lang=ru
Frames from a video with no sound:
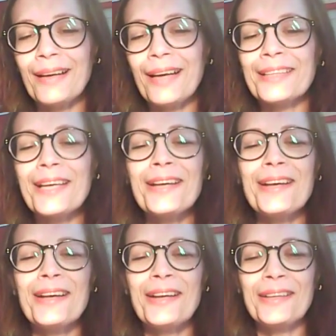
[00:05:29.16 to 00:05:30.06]
она
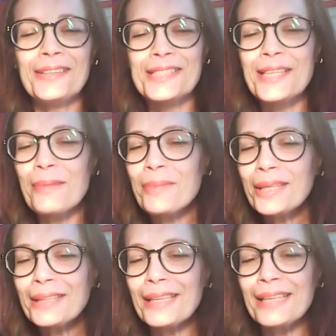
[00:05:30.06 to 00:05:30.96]

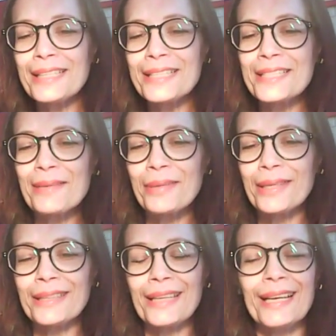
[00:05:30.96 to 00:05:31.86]
Заметно или
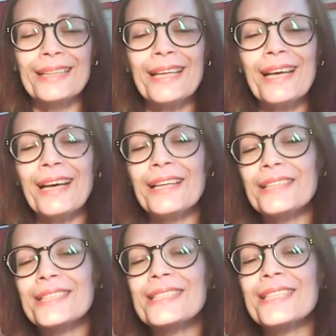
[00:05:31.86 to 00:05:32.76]
незаметно, она от
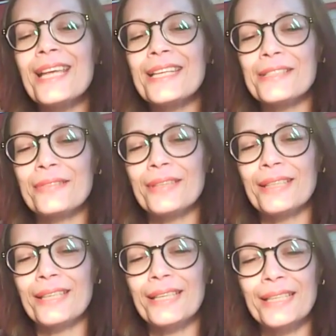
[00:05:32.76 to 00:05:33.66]
цели
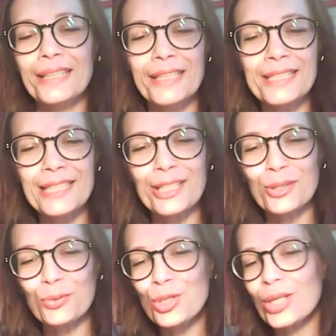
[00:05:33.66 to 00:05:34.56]
своей. Если ей
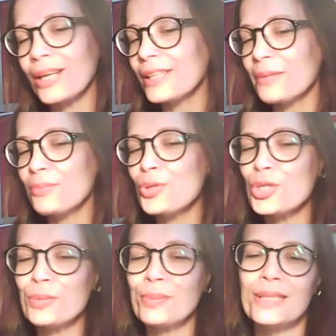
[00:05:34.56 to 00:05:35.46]
нужно, она
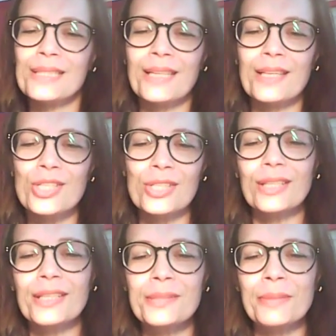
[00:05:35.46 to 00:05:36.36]
может быть достаточно
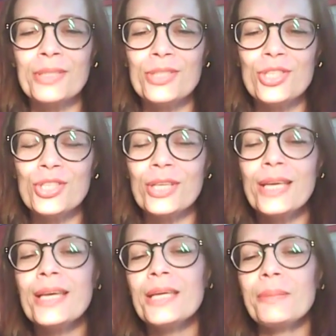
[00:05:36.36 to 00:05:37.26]

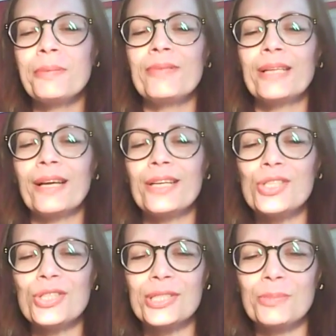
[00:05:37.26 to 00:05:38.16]
харизматичной и
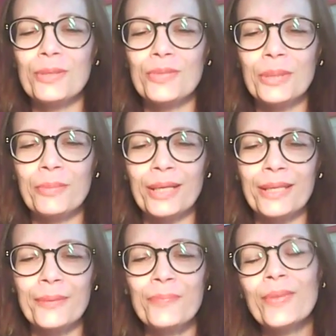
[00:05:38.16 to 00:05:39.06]
привлекающей к себе
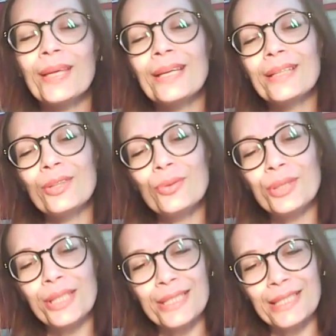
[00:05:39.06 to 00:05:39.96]
внимание. Но
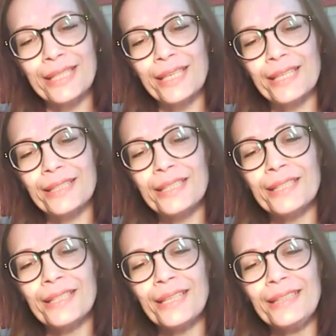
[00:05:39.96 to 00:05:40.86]
если ей это не
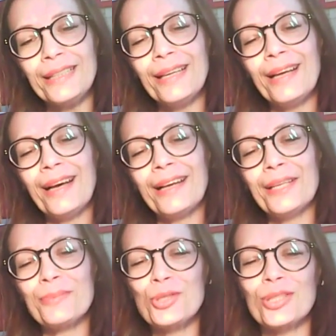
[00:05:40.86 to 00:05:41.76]
надо,
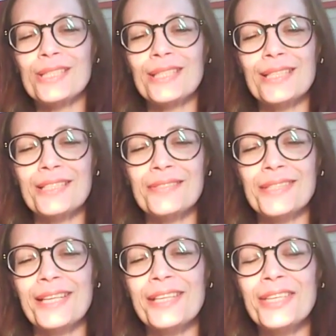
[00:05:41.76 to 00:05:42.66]
она может остаться в
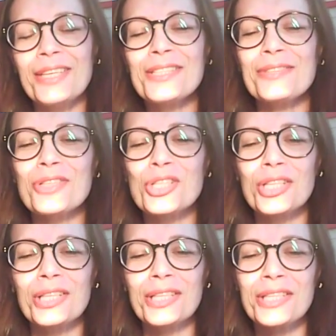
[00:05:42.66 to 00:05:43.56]
стороне
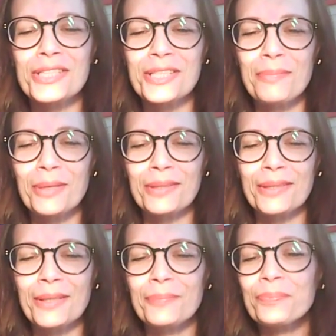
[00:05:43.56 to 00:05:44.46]
совершенно
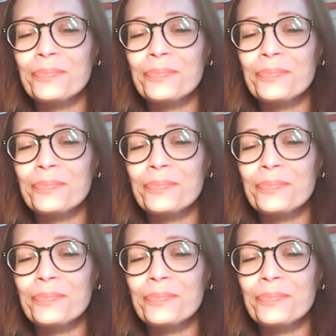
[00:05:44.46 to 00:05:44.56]
незаметной.